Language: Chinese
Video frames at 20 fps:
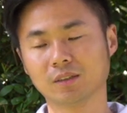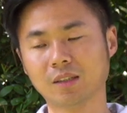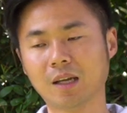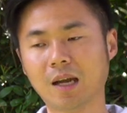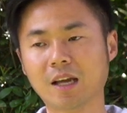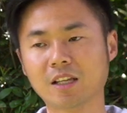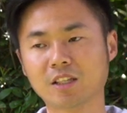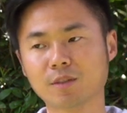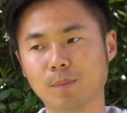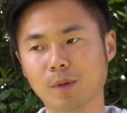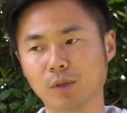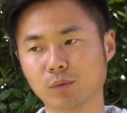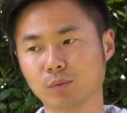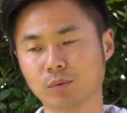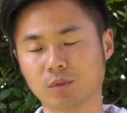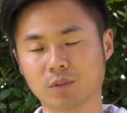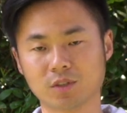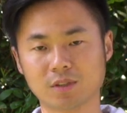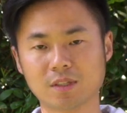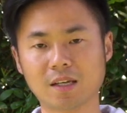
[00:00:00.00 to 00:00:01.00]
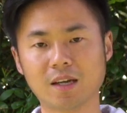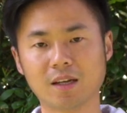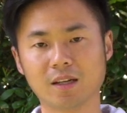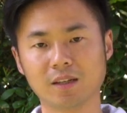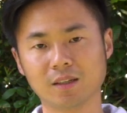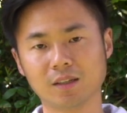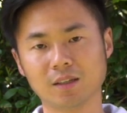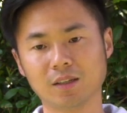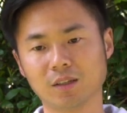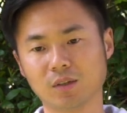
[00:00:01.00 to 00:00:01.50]
它还是保持在
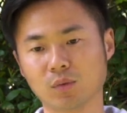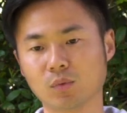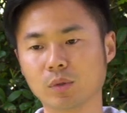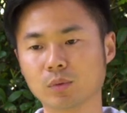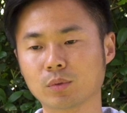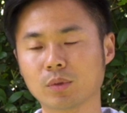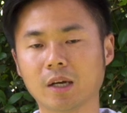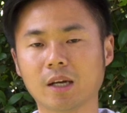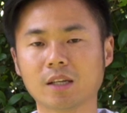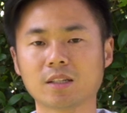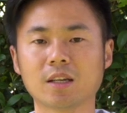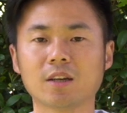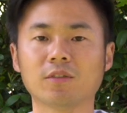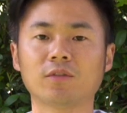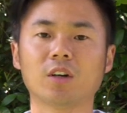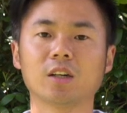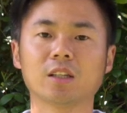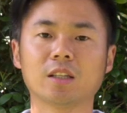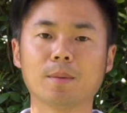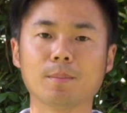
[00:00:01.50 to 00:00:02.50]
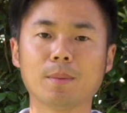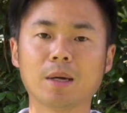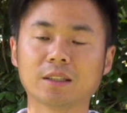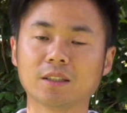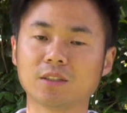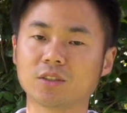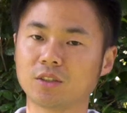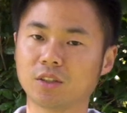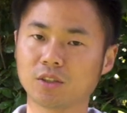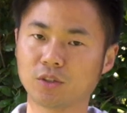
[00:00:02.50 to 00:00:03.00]
呃光圈还是 f 二点八，
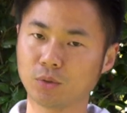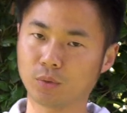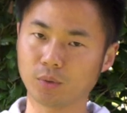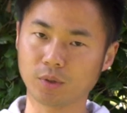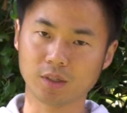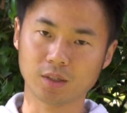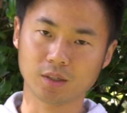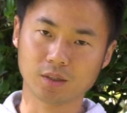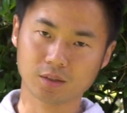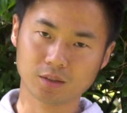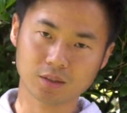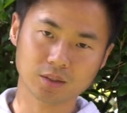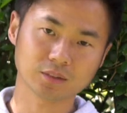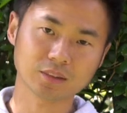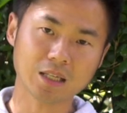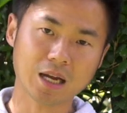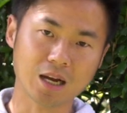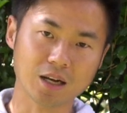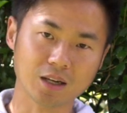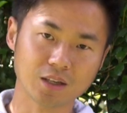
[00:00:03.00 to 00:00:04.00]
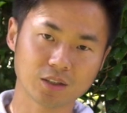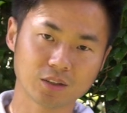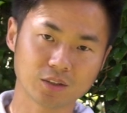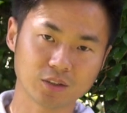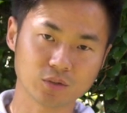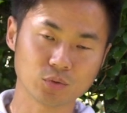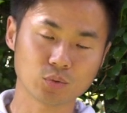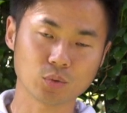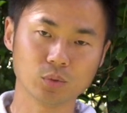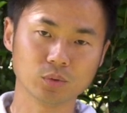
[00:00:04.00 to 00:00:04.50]
但是它就会更大、
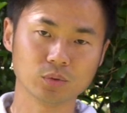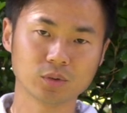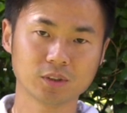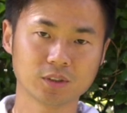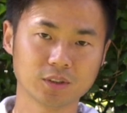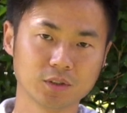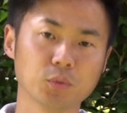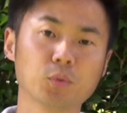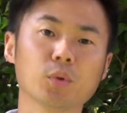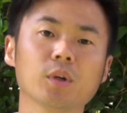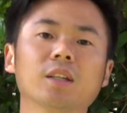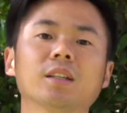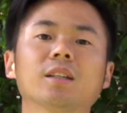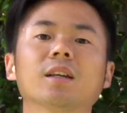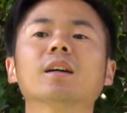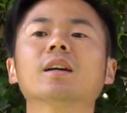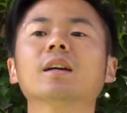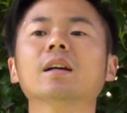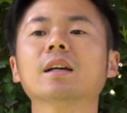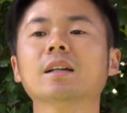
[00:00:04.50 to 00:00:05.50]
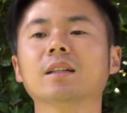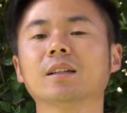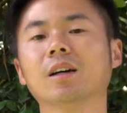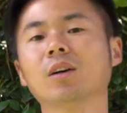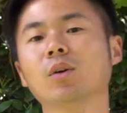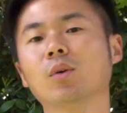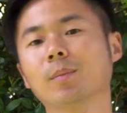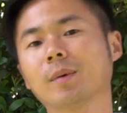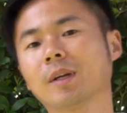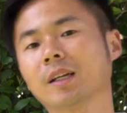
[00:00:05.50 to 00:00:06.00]
更重、更贵一点。然
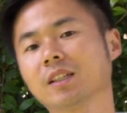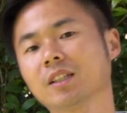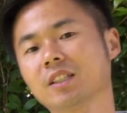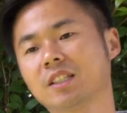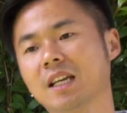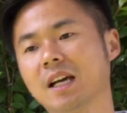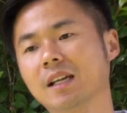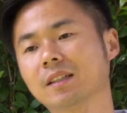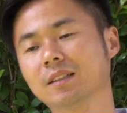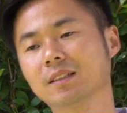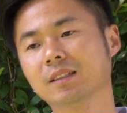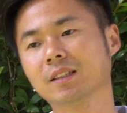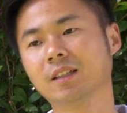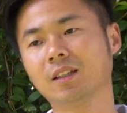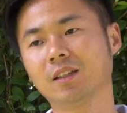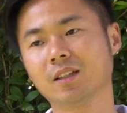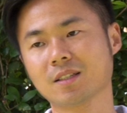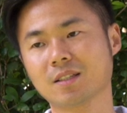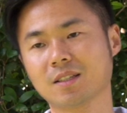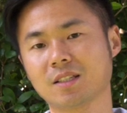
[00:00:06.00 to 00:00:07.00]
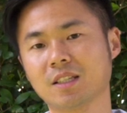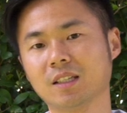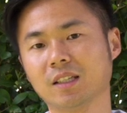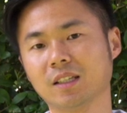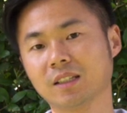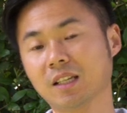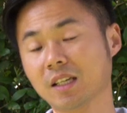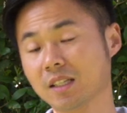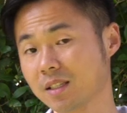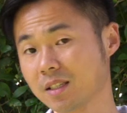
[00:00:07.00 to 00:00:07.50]
后我们看到佳能的二四七
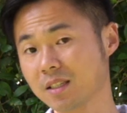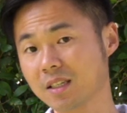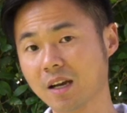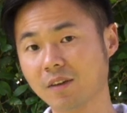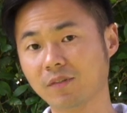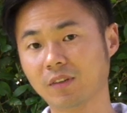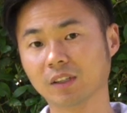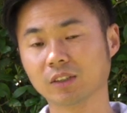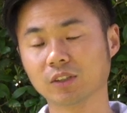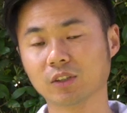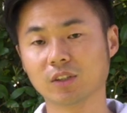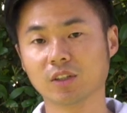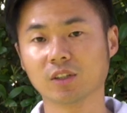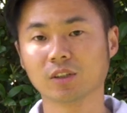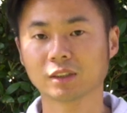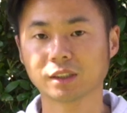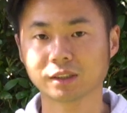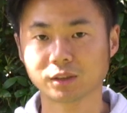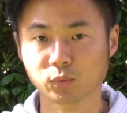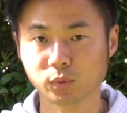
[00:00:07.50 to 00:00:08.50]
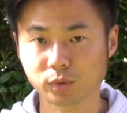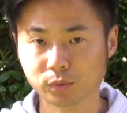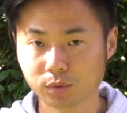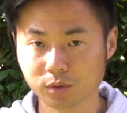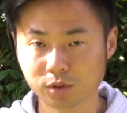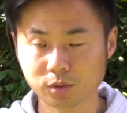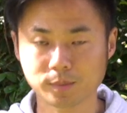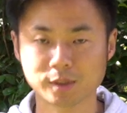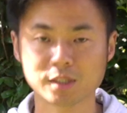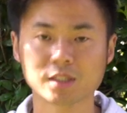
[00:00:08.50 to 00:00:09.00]
零，它增加防抖以后，它的光
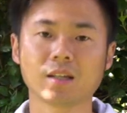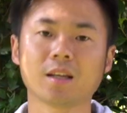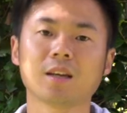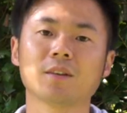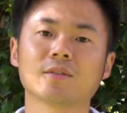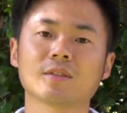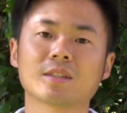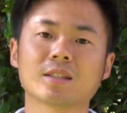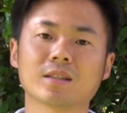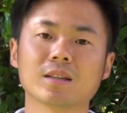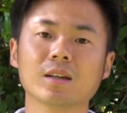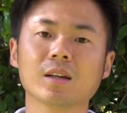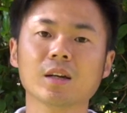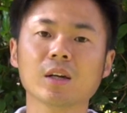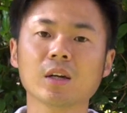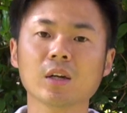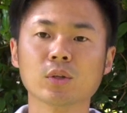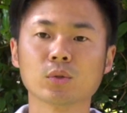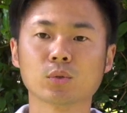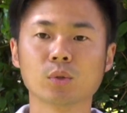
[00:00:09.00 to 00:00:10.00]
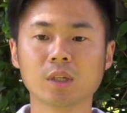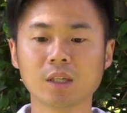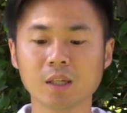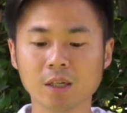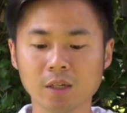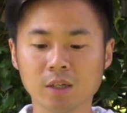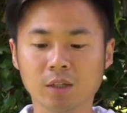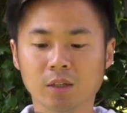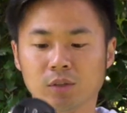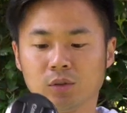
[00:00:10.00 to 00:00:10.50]
圈就变成了 f 四。所以，
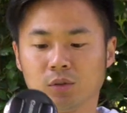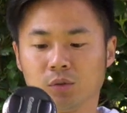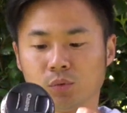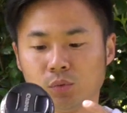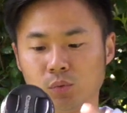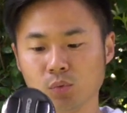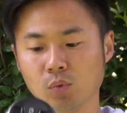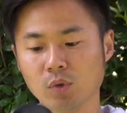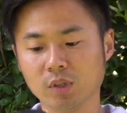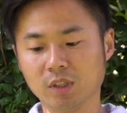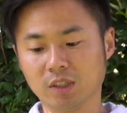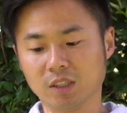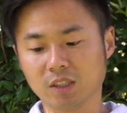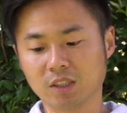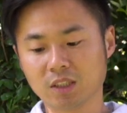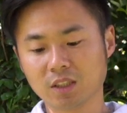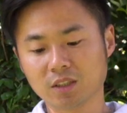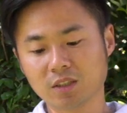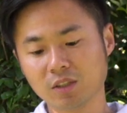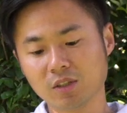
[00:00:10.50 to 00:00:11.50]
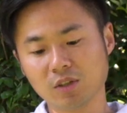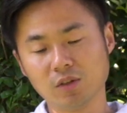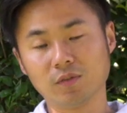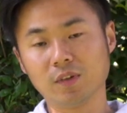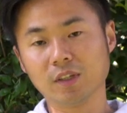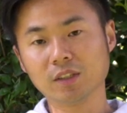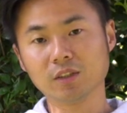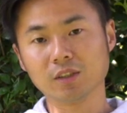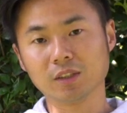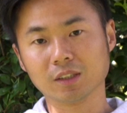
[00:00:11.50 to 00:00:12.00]
如果你的机身有
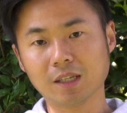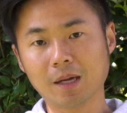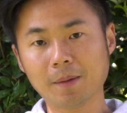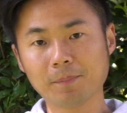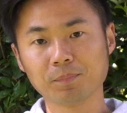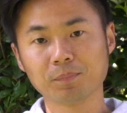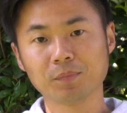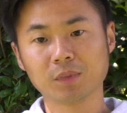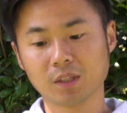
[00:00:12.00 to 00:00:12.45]
防抖了呢，